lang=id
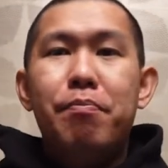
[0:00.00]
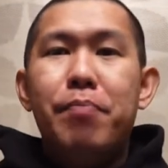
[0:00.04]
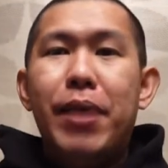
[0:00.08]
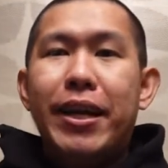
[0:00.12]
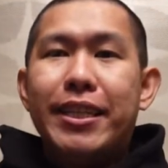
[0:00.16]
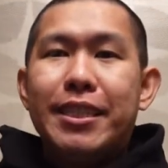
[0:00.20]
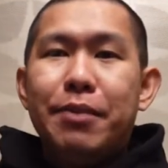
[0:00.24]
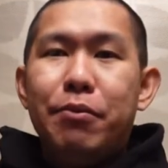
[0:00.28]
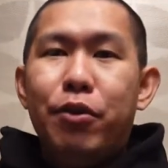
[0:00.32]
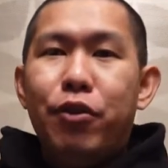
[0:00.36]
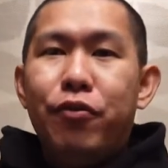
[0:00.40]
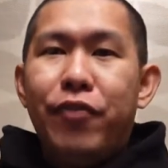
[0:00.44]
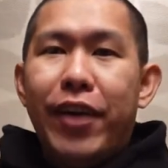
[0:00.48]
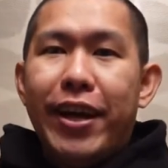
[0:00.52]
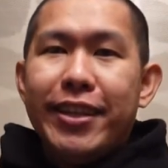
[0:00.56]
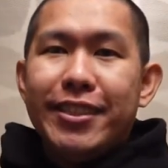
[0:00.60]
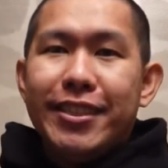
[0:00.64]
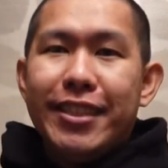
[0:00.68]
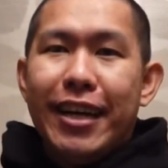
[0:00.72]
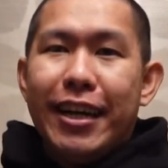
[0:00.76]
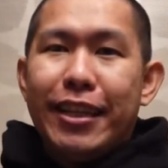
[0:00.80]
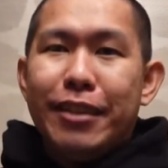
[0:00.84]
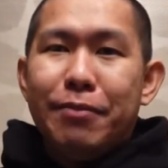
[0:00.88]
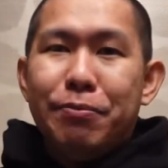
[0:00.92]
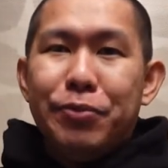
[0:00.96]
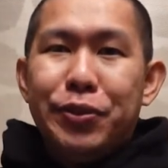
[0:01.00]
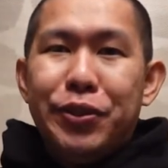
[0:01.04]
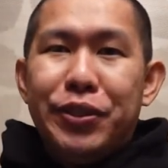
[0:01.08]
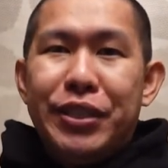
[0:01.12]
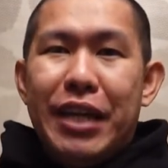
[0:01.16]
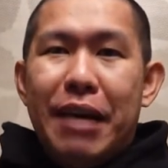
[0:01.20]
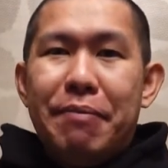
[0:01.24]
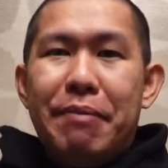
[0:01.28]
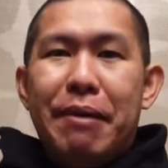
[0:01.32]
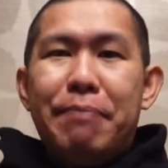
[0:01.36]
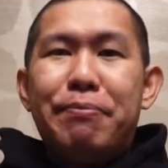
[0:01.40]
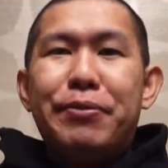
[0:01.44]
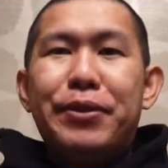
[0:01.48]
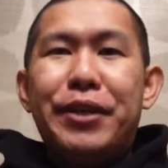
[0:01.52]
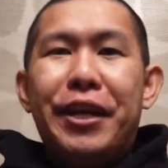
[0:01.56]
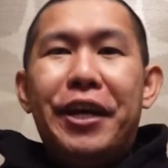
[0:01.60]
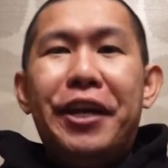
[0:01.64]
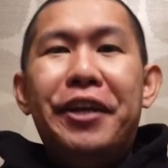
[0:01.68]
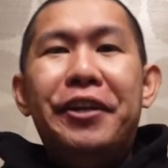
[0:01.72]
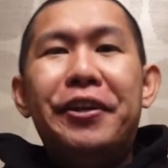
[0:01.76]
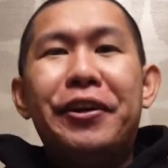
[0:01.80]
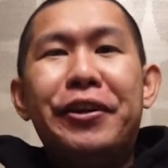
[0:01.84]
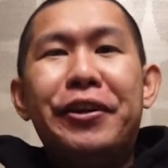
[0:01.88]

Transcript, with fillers: basketball fans ataupun siapapun yang